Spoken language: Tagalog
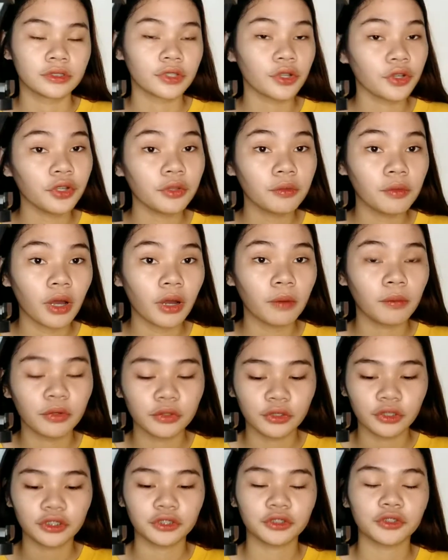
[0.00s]
So yun mga
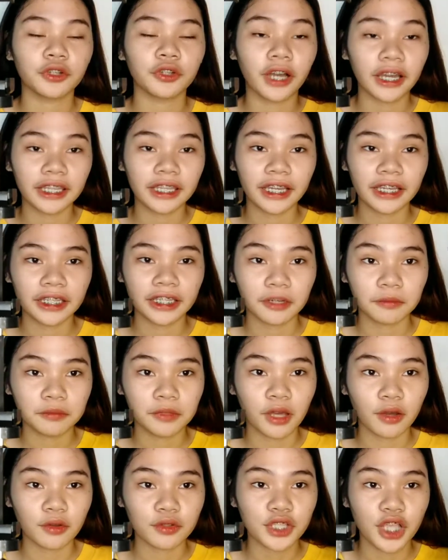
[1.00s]
kabugnot, ito na nga nakairam
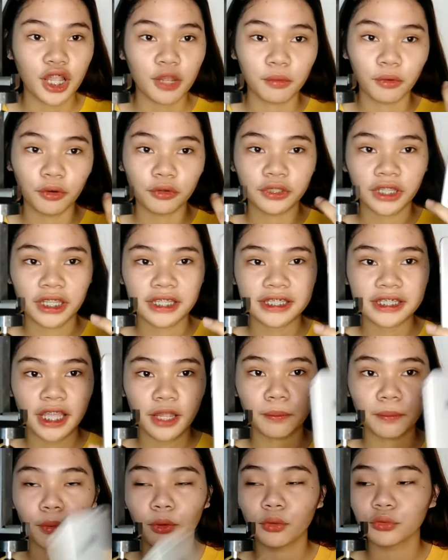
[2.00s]
na ako cellphone and
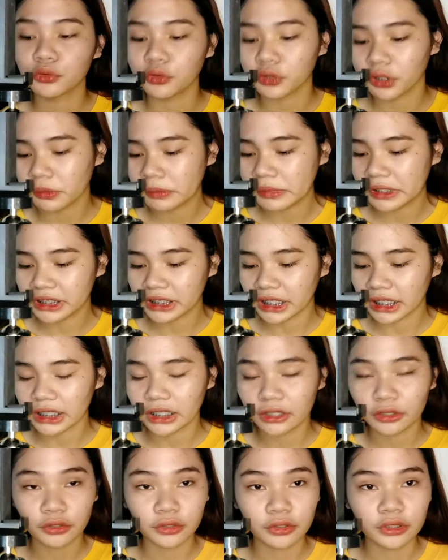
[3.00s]
cellphone to ni Mita.
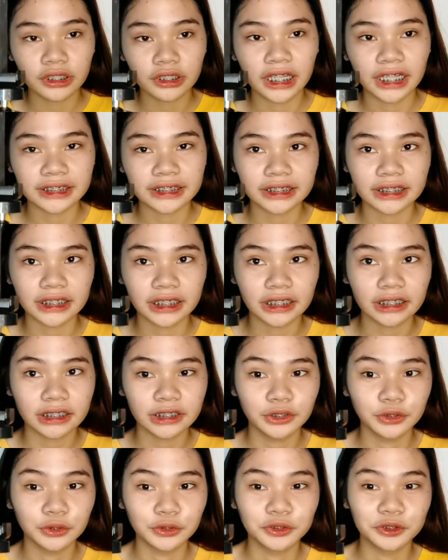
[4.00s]
Nanonood nga siya ng
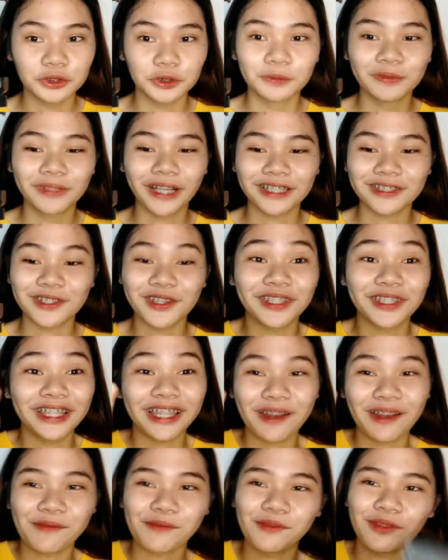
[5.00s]
YouTube kasi
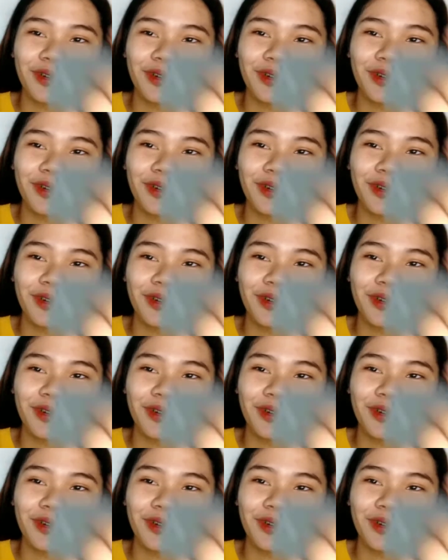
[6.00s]
niram